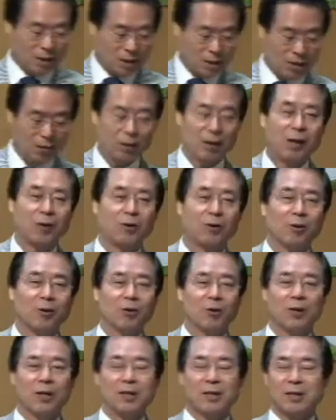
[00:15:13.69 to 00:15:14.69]

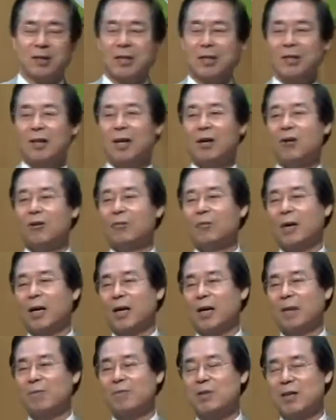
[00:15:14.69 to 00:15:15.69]
기도하고 찬양하고 막
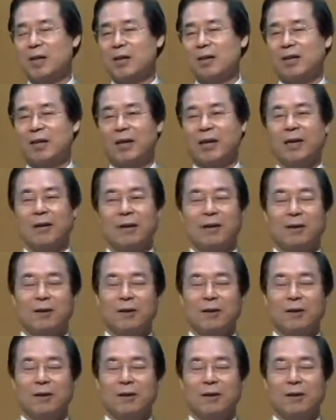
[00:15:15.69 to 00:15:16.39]
감사할 때